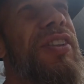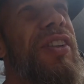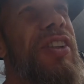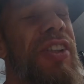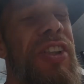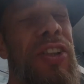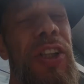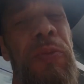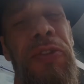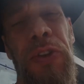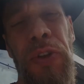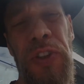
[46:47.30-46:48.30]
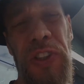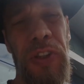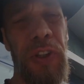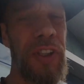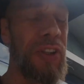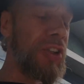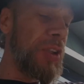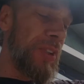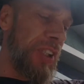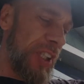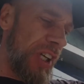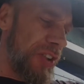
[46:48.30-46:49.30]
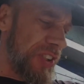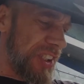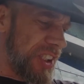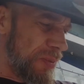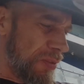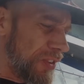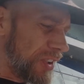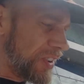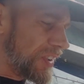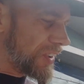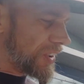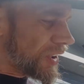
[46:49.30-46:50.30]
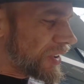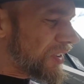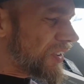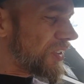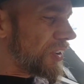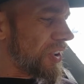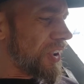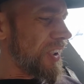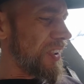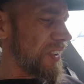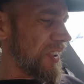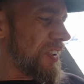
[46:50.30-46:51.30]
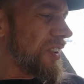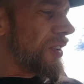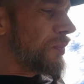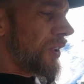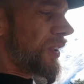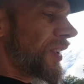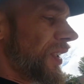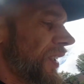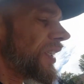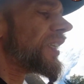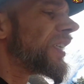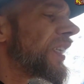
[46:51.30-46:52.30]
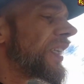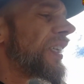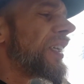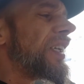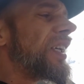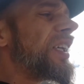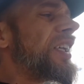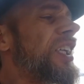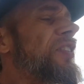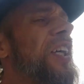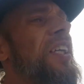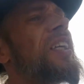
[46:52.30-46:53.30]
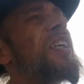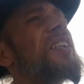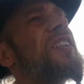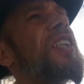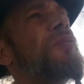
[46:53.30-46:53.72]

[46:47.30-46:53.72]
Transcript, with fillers: ja, knapp 50 Euro habe ich ausgeben für diese ganzen Sachen insgesamt. Ich werde euch jetzt